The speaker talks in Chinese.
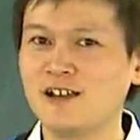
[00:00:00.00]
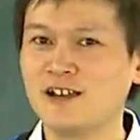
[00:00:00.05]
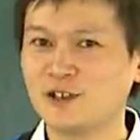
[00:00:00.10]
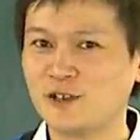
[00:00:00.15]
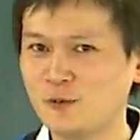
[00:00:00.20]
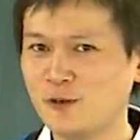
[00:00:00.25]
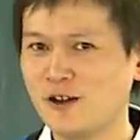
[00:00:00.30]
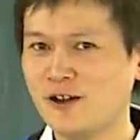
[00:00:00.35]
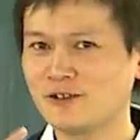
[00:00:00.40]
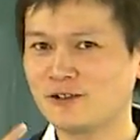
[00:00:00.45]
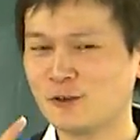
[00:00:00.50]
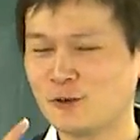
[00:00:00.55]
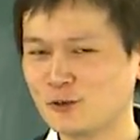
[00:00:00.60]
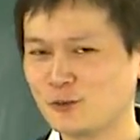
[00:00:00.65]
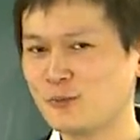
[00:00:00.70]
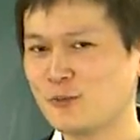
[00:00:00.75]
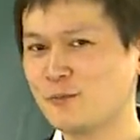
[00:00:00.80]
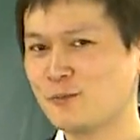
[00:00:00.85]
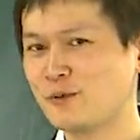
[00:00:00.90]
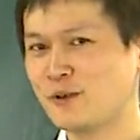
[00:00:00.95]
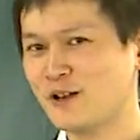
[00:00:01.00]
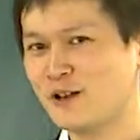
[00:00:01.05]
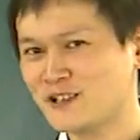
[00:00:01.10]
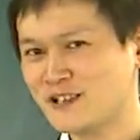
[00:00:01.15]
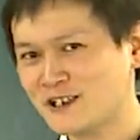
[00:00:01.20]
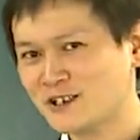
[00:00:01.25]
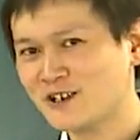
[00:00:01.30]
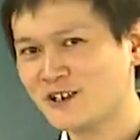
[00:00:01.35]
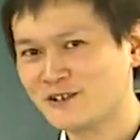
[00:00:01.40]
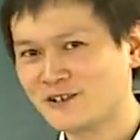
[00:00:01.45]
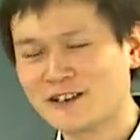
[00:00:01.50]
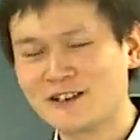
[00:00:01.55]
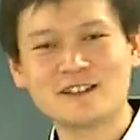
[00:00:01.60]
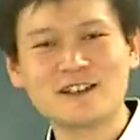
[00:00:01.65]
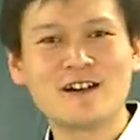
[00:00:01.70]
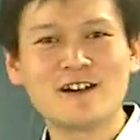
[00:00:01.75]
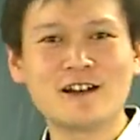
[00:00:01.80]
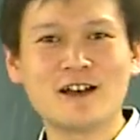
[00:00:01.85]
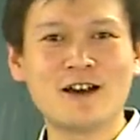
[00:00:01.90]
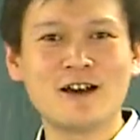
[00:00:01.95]
希望同学们不要再上这个
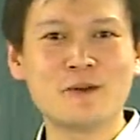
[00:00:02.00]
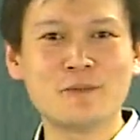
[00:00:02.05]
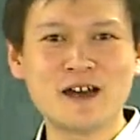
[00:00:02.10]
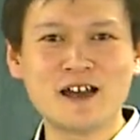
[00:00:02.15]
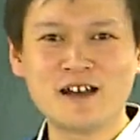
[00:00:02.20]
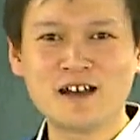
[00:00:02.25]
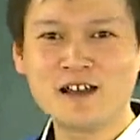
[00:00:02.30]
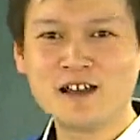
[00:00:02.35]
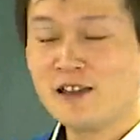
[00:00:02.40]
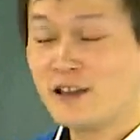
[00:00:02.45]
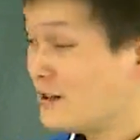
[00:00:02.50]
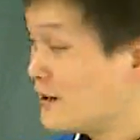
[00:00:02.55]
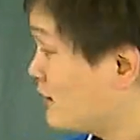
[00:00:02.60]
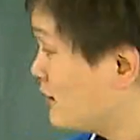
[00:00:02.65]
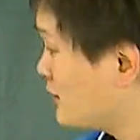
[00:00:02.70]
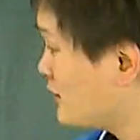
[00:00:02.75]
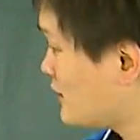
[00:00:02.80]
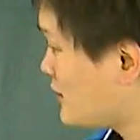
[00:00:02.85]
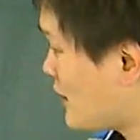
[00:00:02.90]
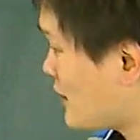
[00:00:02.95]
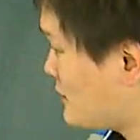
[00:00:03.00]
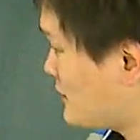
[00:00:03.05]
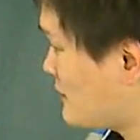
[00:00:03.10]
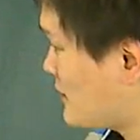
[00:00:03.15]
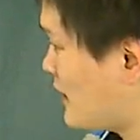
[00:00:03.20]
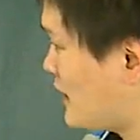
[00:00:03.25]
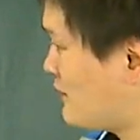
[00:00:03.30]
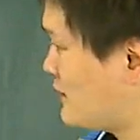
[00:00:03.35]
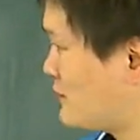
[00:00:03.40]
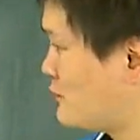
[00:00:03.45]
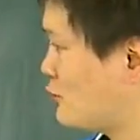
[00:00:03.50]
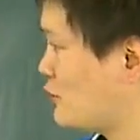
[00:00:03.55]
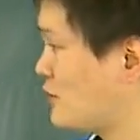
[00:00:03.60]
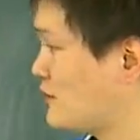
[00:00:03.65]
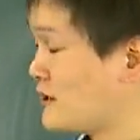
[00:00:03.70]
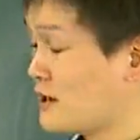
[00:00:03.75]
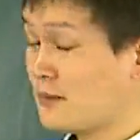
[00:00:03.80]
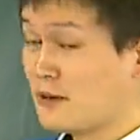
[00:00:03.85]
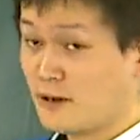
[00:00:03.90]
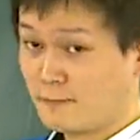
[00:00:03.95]
当了，好吧？那大家明白为什么选
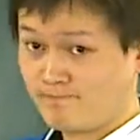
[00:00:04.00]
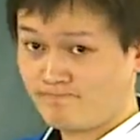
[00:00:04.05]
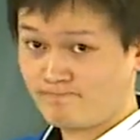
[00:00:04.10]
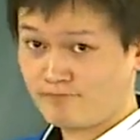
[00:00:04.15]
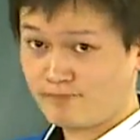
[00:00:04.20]
C 吧？